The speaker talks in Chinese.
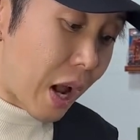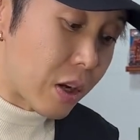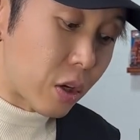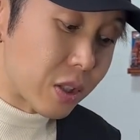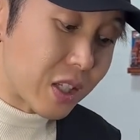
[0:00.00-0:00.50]

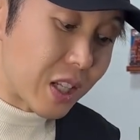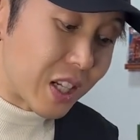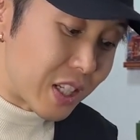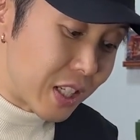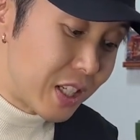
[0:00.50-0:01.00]
按照自己的
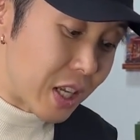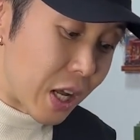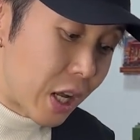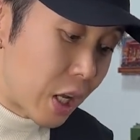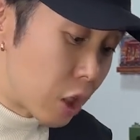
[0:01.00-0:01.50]
理解
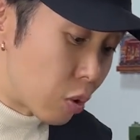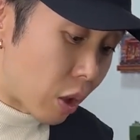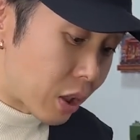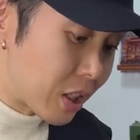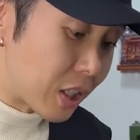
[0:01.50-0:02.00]
做
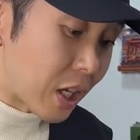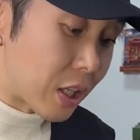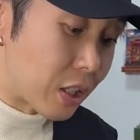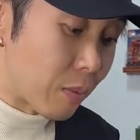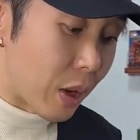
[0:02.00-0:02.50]
到尽
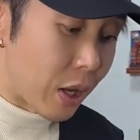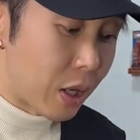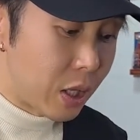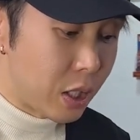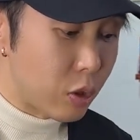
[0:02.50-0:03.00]
善尽美，
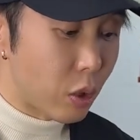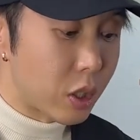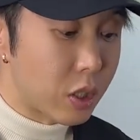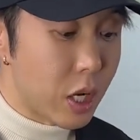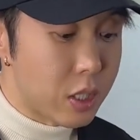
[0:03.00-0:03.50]
一双
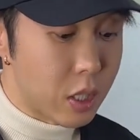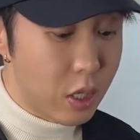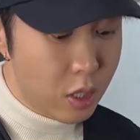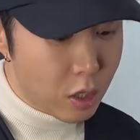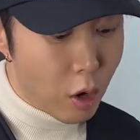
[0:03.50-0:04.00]
登山鞋
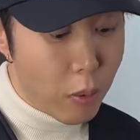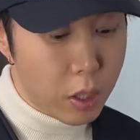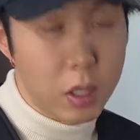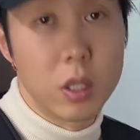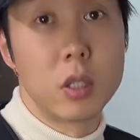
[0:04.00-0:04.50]
高帮的